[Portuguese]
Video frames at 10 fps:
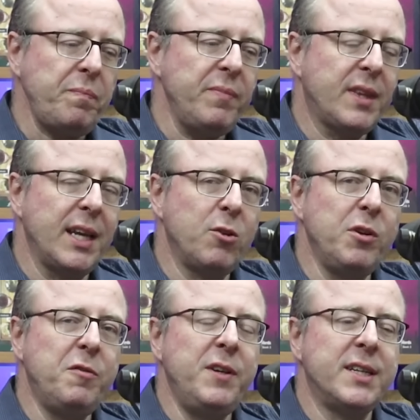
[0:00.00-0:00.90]
tendo
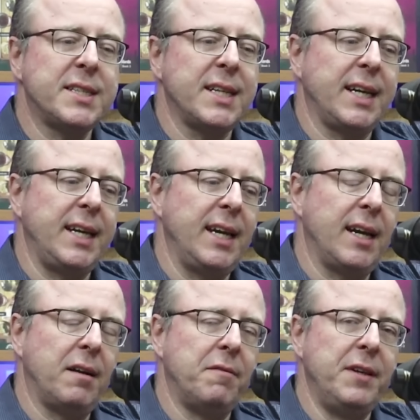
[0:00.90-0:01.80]
em vista que
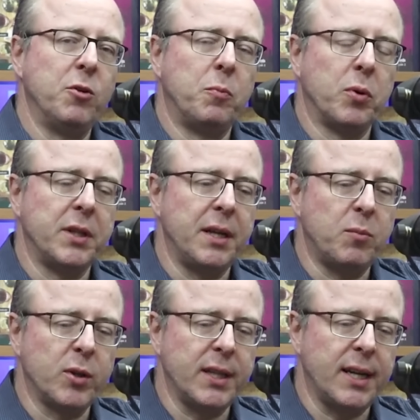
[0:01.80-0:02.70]
havia o poder
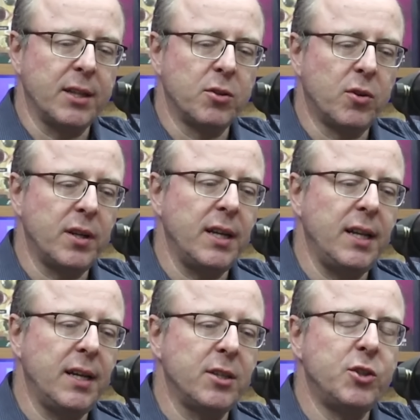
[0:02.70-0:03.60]
moderador,
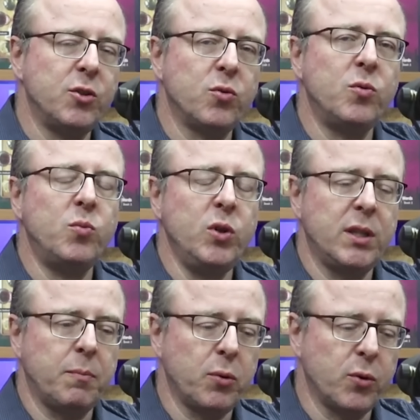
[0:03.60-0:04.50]
ele agiu com
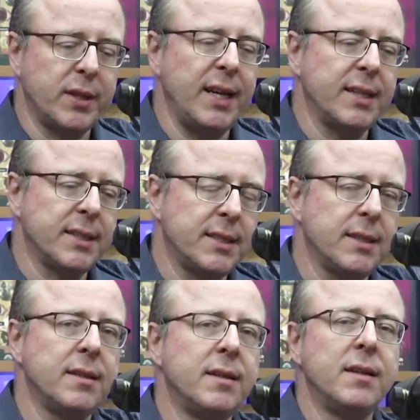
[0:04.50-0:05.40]
muita
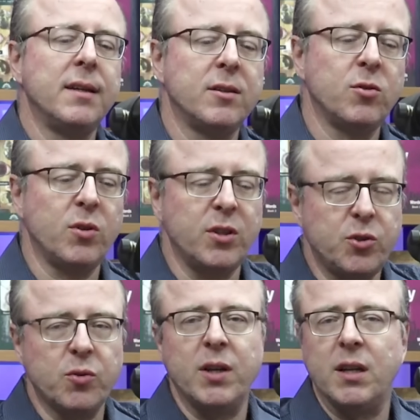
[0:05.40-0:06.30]
prudência
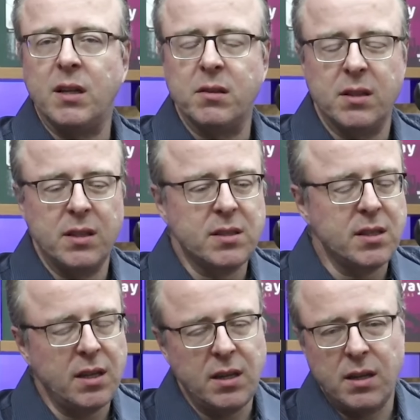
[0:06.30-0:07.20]
durante o reinado desse.
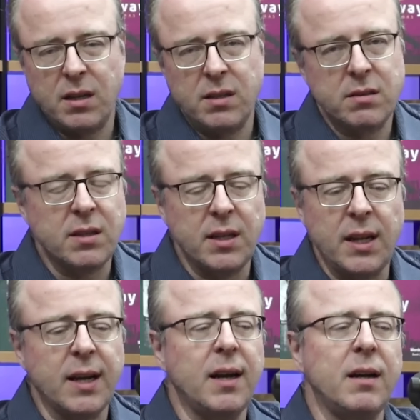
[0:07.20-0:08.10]
É, isso é
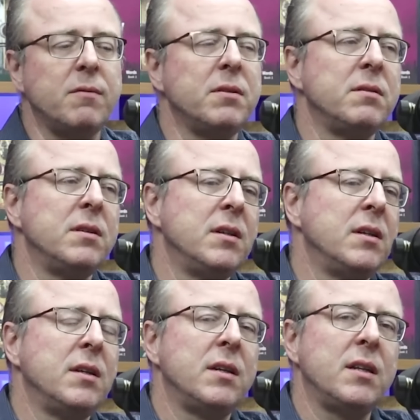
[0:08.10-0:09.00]
inegável.
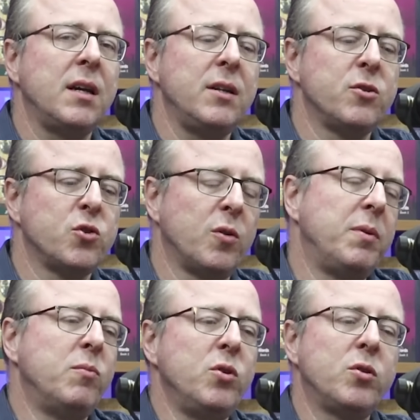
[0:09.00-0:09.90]
Né? Ele
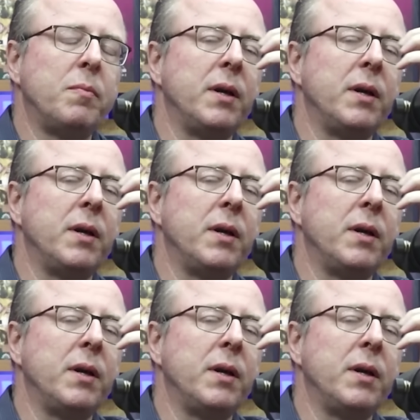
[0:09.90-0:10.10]
soube muito bem